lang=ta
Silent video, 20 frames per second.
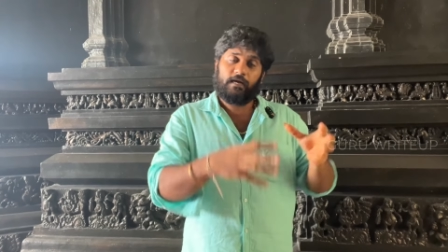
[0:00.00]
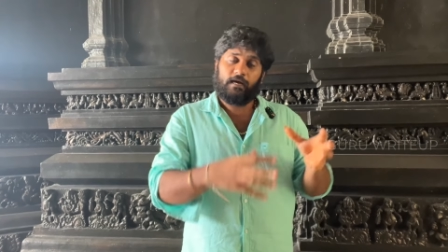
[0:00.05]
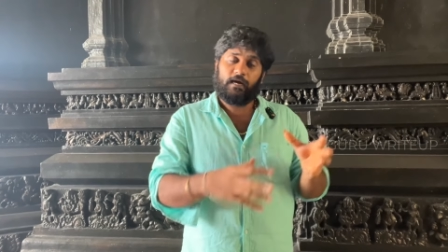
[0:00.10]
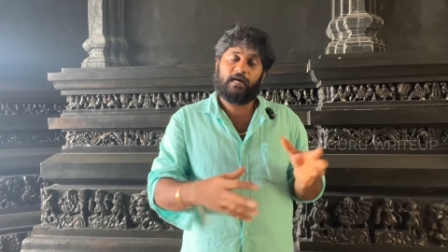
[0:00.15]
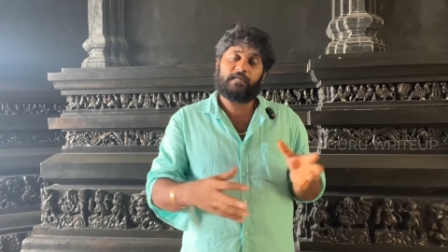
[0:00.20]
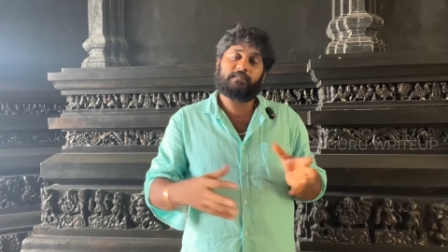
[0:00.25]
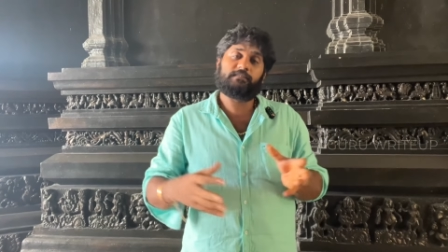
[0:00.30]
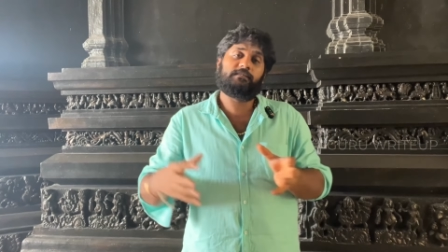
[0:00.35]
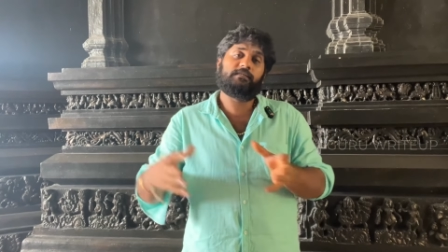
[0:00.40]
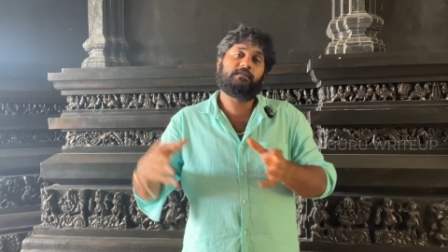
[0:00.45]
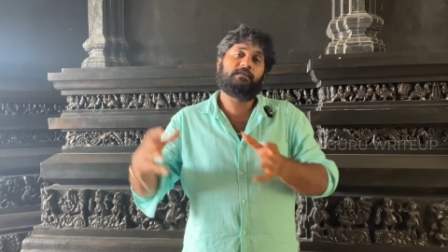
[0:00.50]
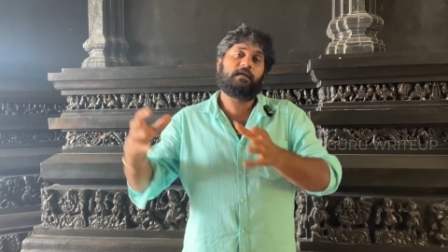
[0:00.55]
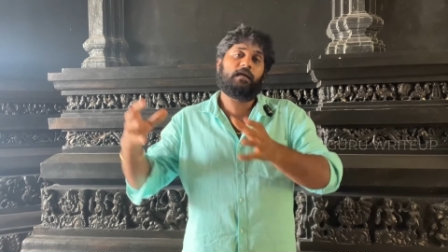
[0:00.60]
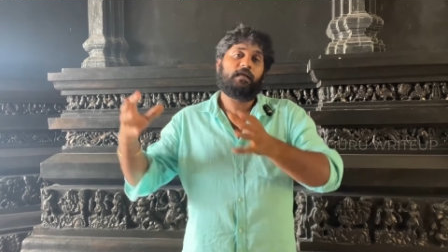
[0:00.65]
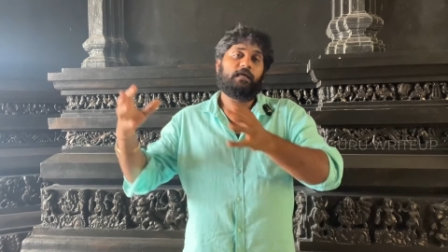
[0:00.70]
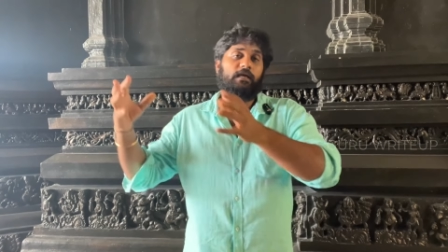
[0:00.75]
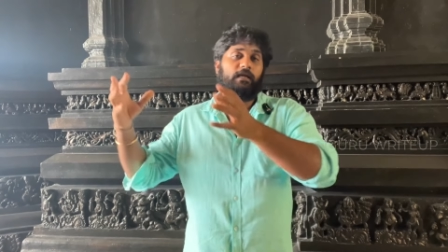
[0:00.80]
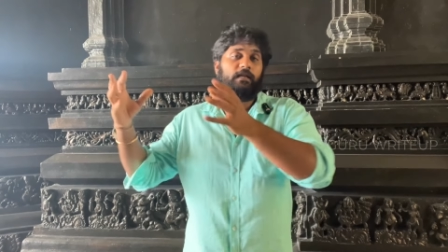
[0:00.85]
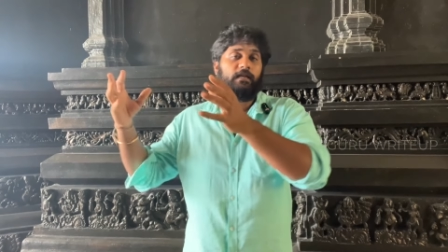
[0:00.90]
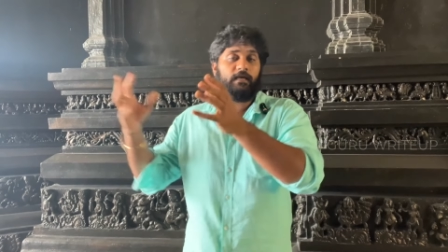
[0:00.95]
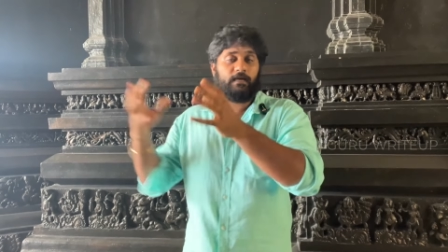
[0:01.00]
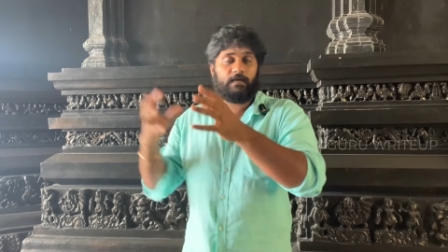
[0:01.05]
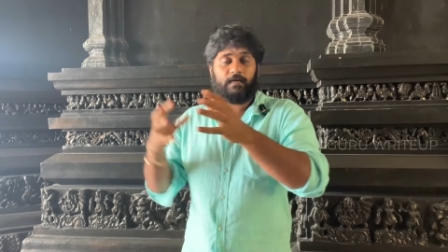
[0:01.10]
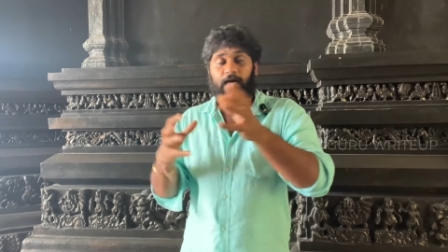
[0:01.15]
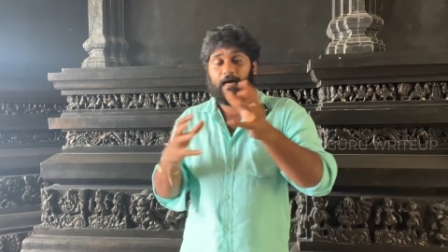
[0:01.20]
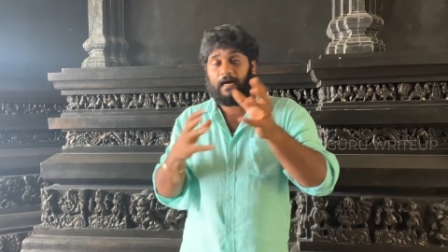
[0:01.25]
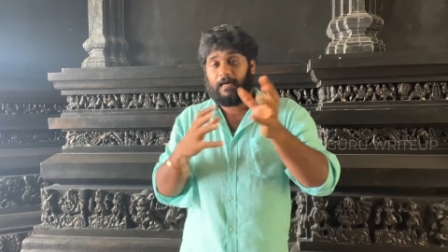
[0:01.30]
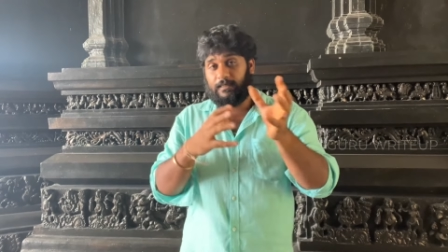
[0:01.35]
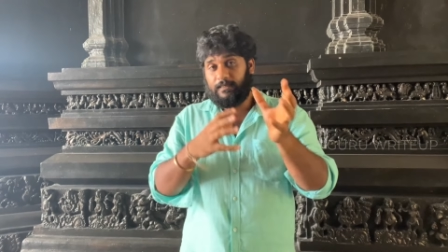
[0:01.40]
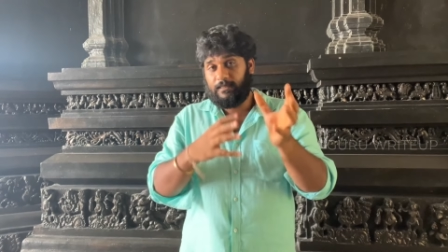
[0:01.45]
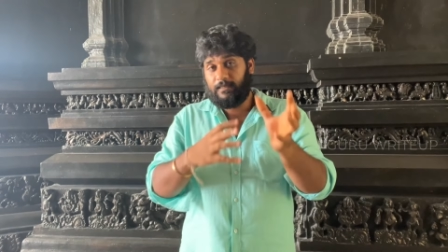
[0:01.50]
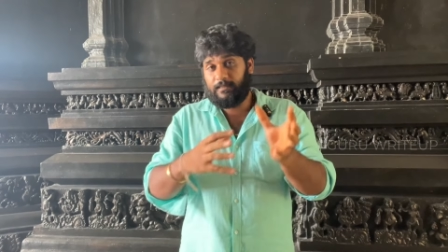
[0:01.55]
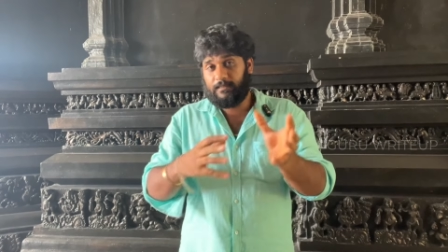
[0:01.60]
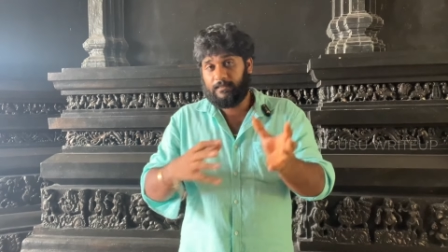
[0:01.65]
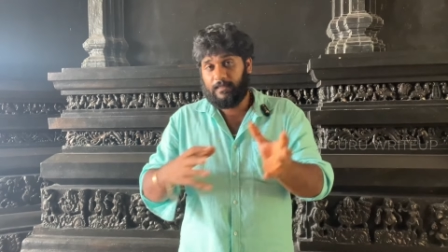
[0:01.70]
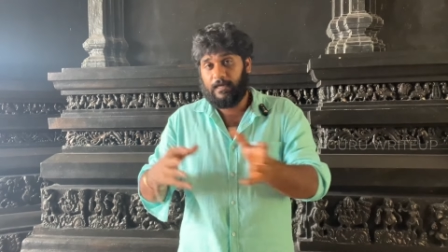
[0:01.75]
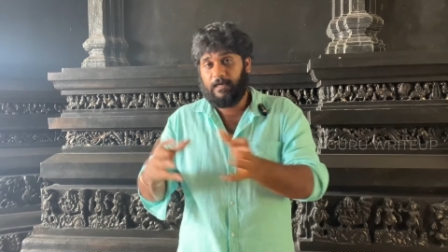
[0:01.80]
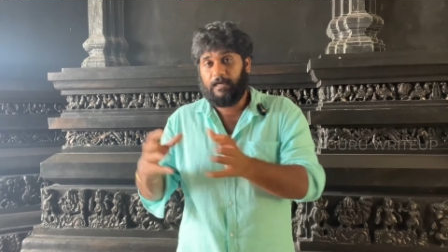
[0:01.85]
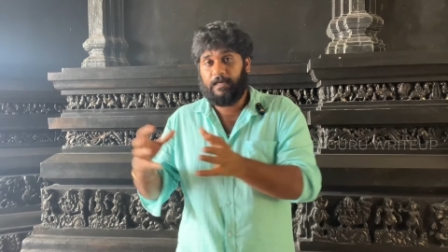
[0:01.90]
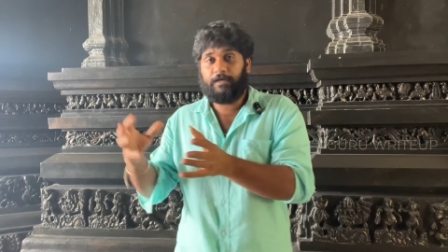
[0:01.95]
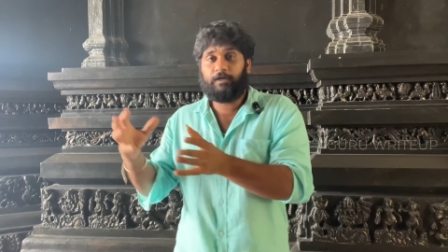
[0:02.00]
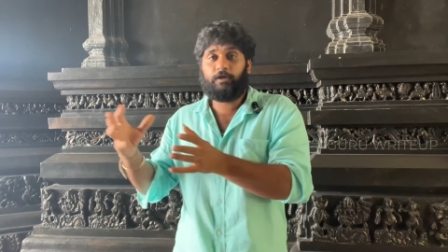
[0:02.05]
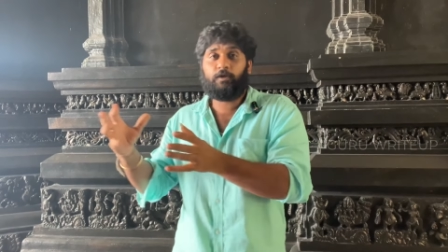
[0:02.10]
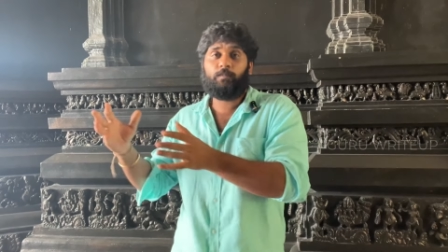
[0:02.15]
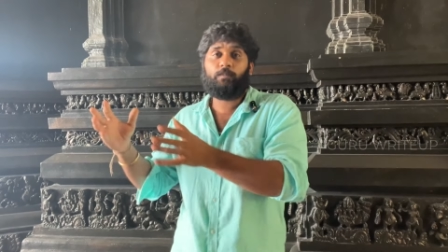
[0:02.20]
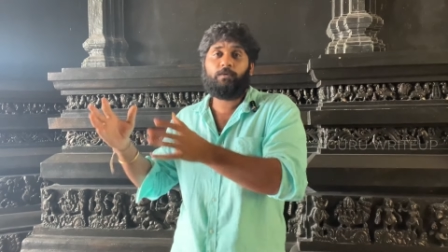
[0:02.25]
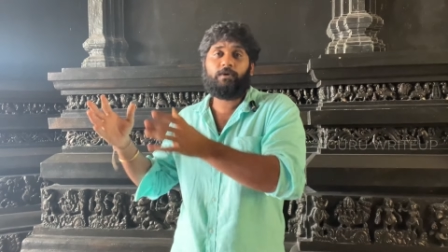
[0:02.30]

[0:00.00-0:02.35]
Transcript: காற்றின் அலையில் காற்று தள்ளிட்டு